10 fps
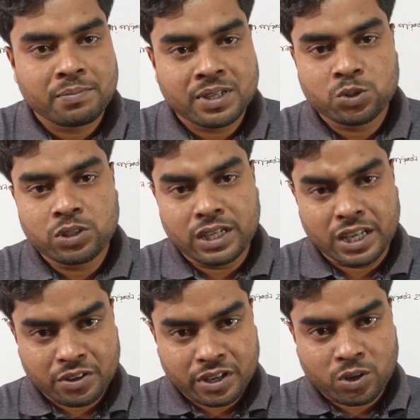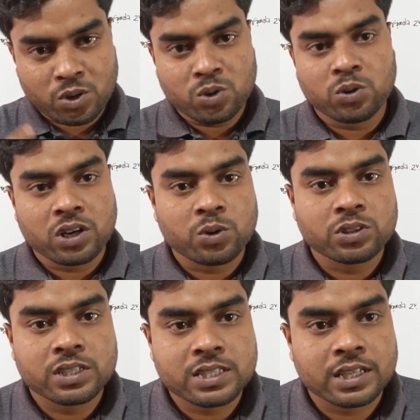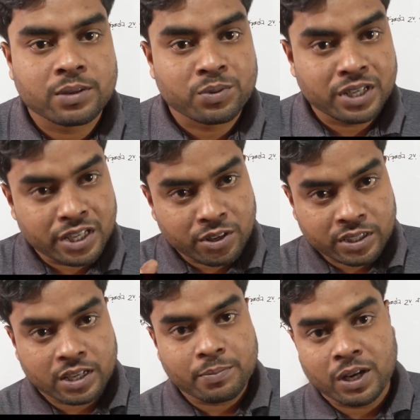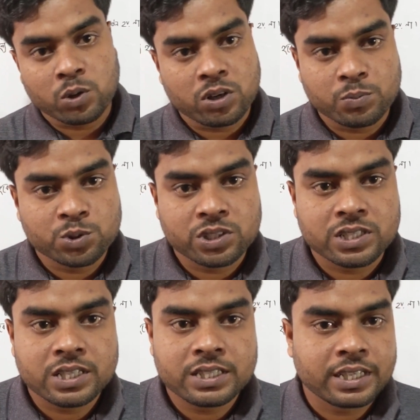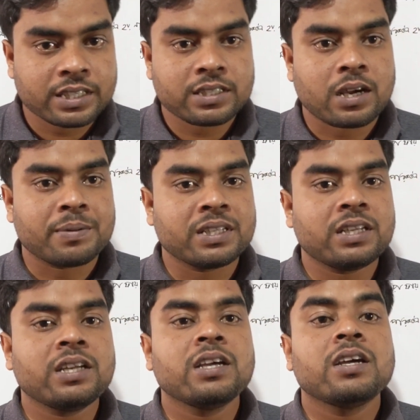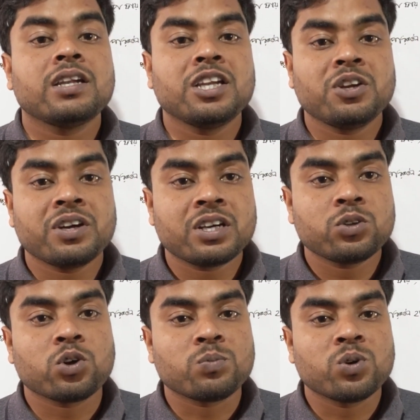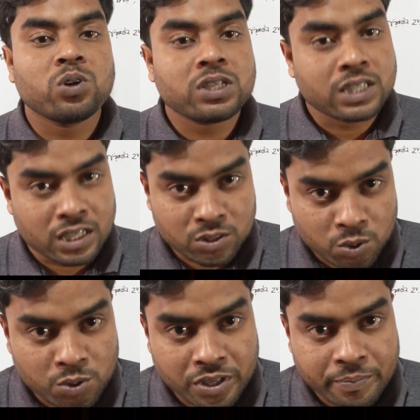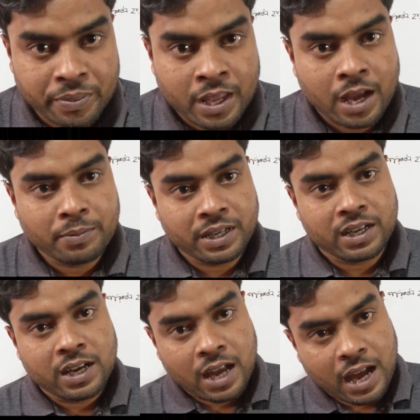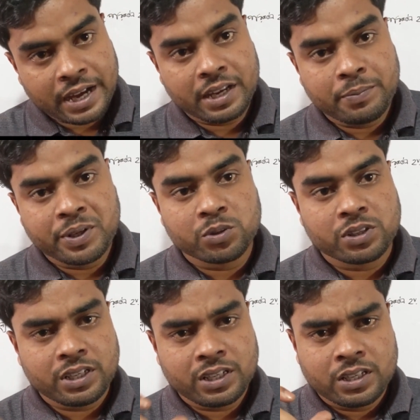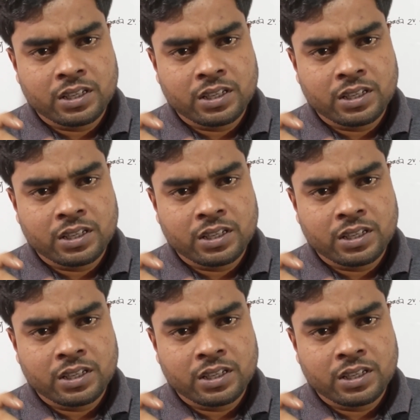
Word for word: আমরা যদি নির্ণায়কের অঙ্কগুলো করতে চাই এবং নির্ণায়কটাকে ভালো করে বুঝতে চাই সেক্ষেত্রে আমাদের নির্ণায়কের ধর্মগুলো জানা জরুরি আমরা আগের ভিডিওতে